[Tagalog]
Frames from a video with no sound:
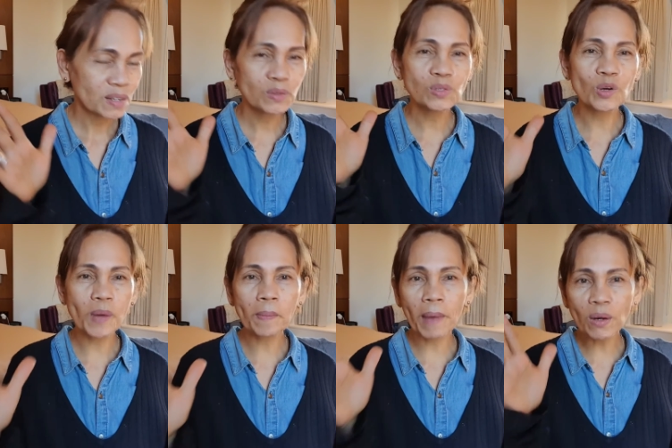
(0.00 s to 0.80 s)
Gusto ko
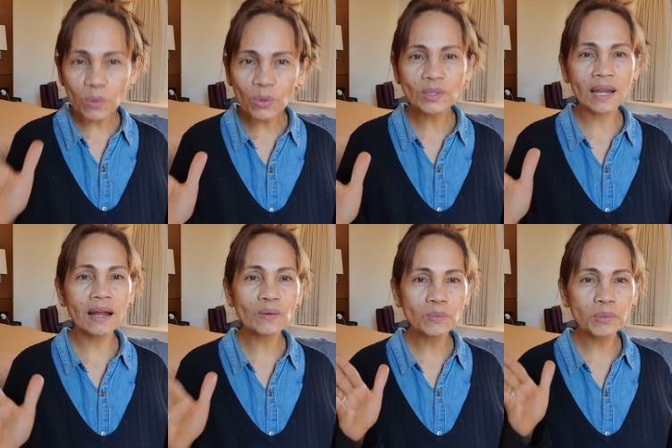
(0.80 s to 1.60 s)
bang baguong na
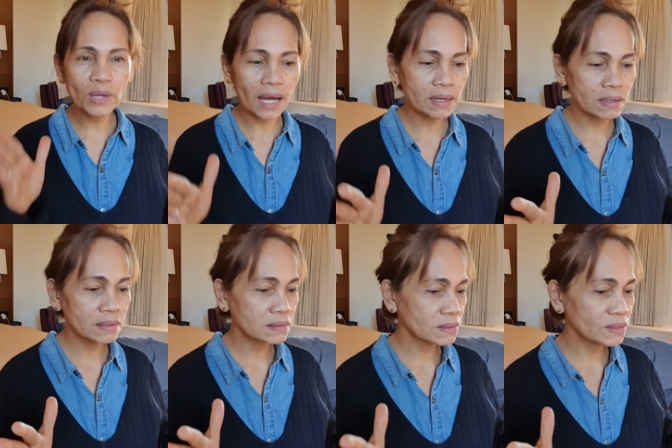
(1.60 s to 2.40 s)
lang o bulad
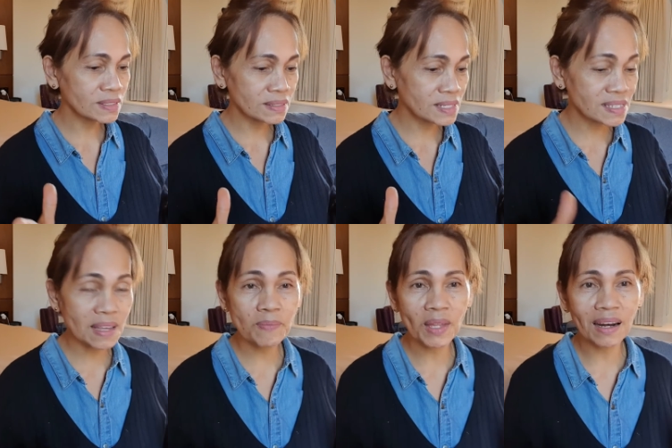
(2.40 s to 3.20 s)
o
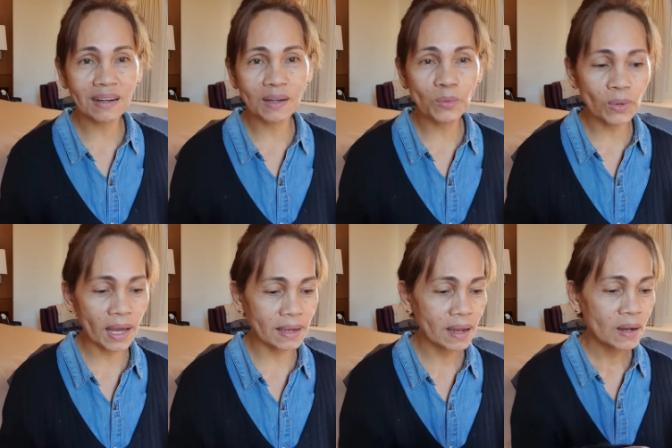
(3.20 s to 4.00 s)
steam na lang ng
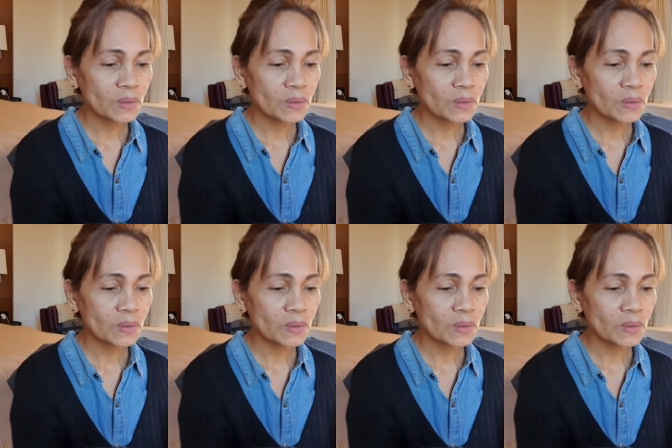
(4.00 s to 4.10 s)
gulay.